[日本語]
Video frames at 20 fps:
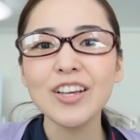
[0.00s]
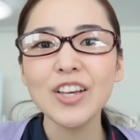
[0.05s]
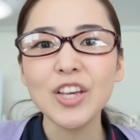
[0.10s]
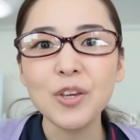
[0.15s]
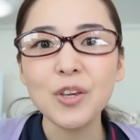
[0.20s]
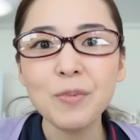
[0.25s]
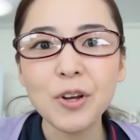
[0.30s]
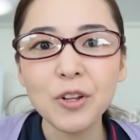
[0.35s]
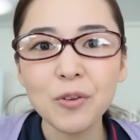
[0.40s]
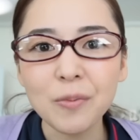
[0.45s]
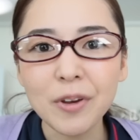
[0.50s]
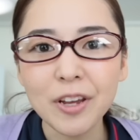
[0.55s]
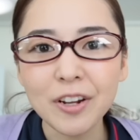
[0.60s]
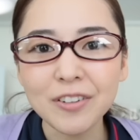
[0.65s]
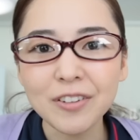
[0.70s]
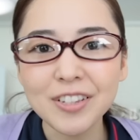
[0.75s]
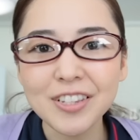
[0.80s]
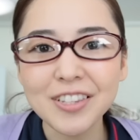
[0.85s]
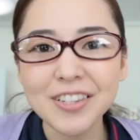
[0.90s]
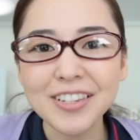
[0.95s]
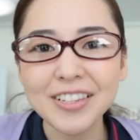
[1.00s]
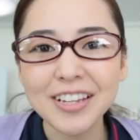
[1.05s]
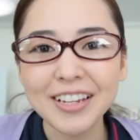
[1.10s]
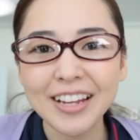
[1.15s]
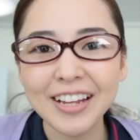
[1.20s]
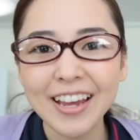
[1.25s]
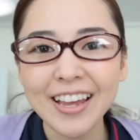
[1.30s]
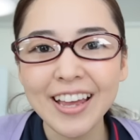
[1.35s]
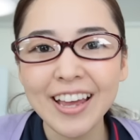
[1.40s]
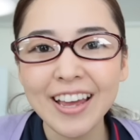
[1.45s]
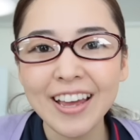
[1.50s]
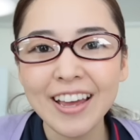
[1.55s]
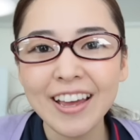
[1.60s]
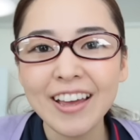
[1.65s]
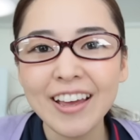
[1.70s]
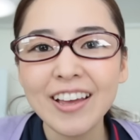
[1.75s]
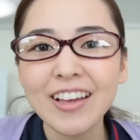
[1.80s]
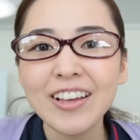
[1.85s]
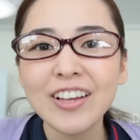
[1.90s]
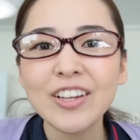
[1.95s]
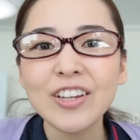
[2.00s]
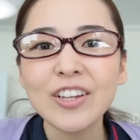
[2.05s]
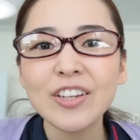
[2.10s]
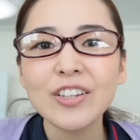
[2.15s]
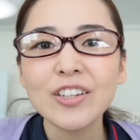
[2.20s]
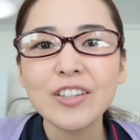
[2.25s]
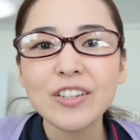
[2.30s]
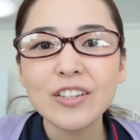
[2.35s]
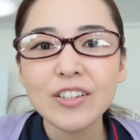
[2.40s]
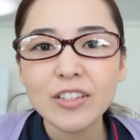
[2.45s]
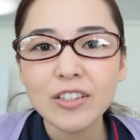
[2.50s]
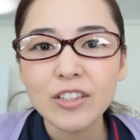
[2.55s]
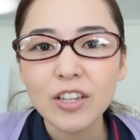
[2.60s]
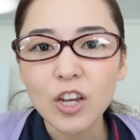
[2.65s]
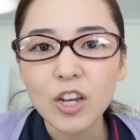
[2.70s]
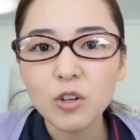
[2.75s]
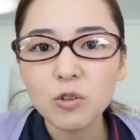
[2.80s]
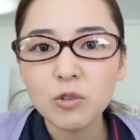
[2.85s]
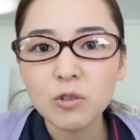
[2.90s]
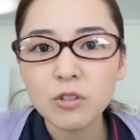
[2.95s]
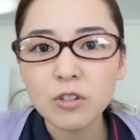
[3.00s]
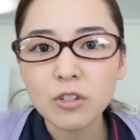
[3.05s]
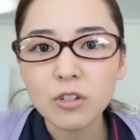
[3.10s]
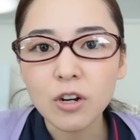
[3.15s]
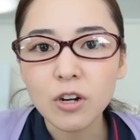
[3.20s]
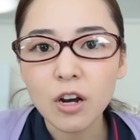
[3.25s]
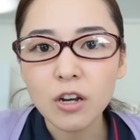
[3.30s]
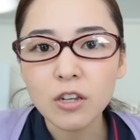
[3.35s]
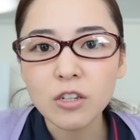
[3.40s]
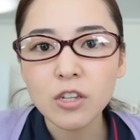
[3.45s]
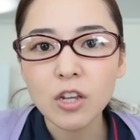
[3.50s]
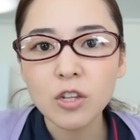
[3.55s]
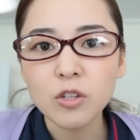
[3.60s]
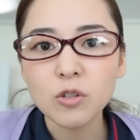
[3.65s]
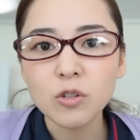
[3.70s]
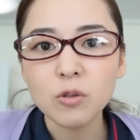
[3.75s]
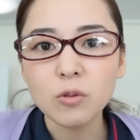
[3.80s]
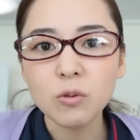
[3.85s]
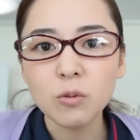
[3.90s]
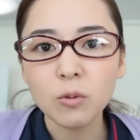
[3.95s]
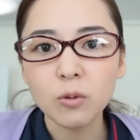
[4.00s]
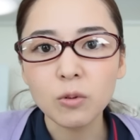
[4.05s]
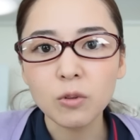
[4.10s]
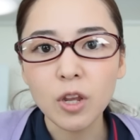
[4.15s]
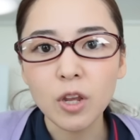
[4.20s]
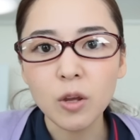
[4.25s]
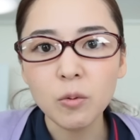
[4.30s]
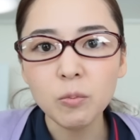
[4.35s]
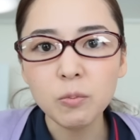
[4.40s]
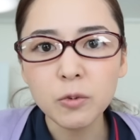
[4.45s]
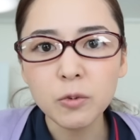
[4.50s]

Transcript: 今のメールについてね手口解説の添